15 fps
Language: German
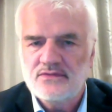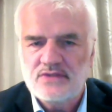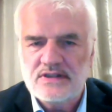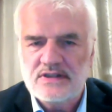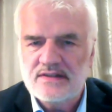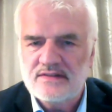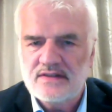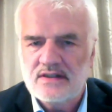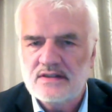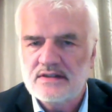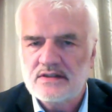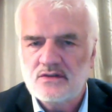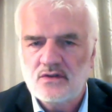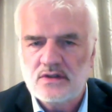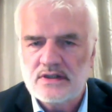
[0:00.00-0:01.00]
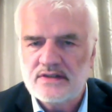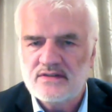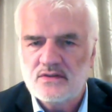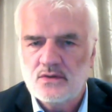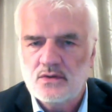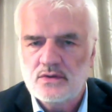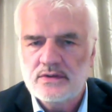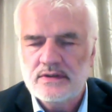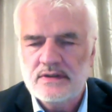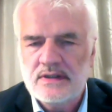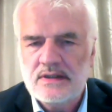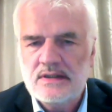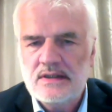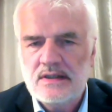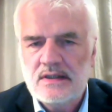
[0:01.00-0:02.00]
finanzielle Isolation
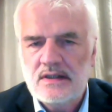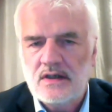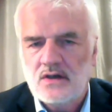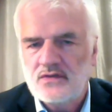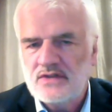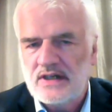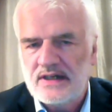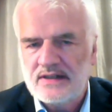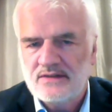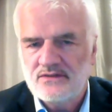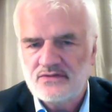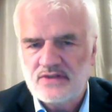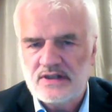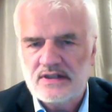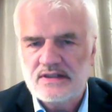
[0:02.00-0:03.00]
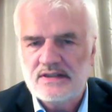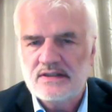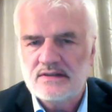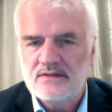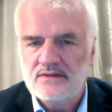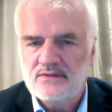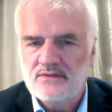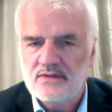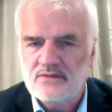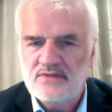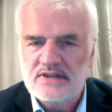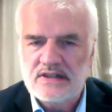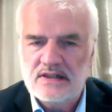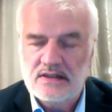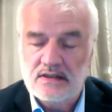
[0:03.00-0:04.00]
auf keinen Fall äh,
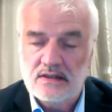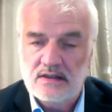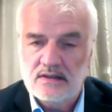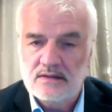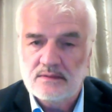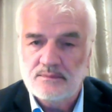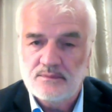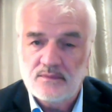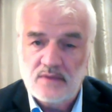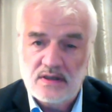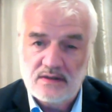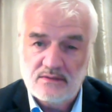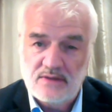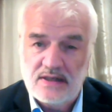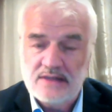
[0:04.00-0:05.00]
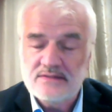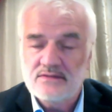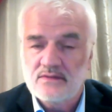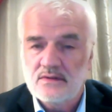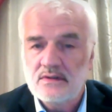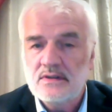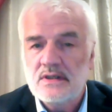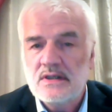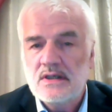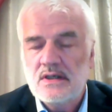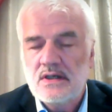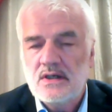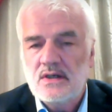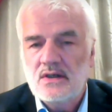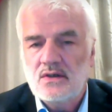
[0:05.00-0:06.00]
wieder ähm, erwarten.
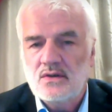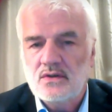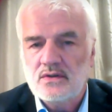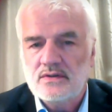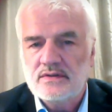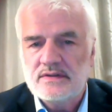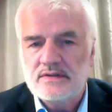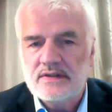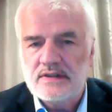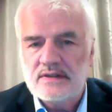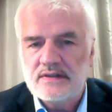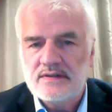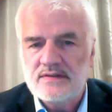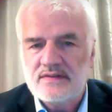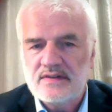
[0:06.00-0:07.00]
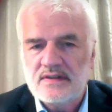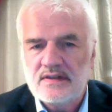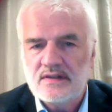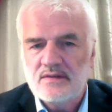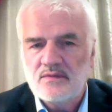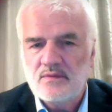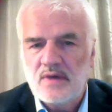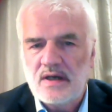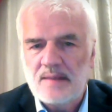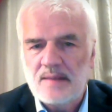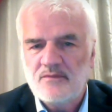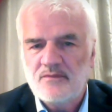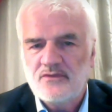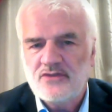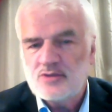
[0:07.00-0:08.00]
Und äh, sie
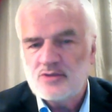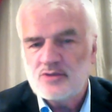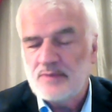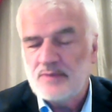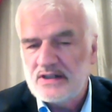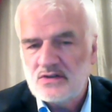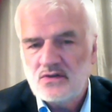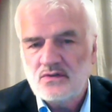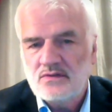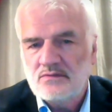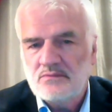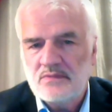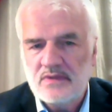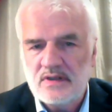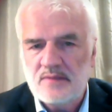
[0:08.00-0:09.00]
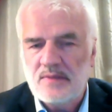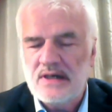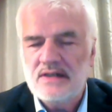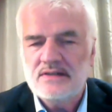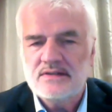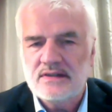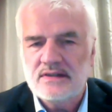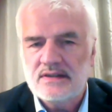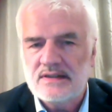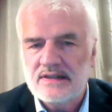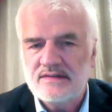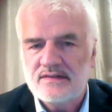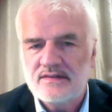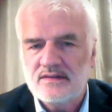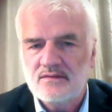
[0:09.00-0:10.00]
haben Versprechungen gemacht in den
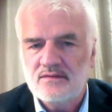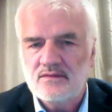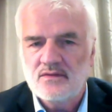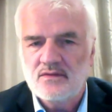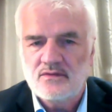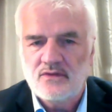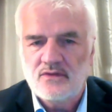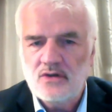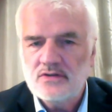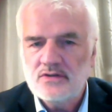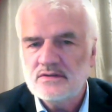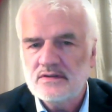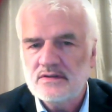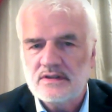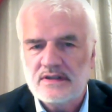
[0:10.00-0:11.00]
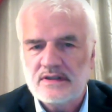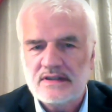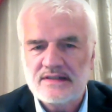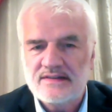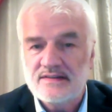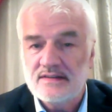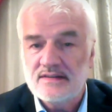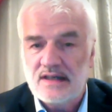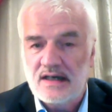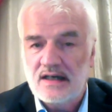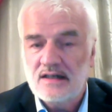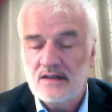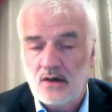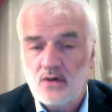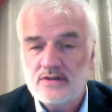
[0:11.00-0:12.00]
letzten Wochen, in den letzten
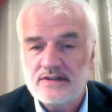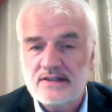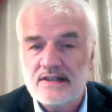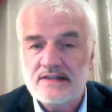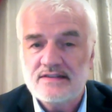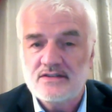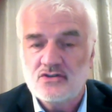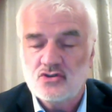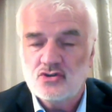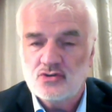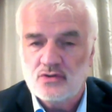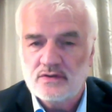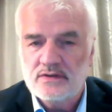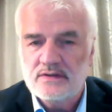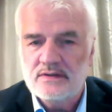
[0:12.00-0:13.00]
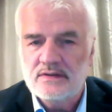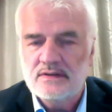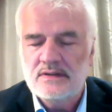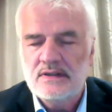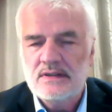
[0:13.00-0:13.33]
Tagen, auch in den letzten Stunden,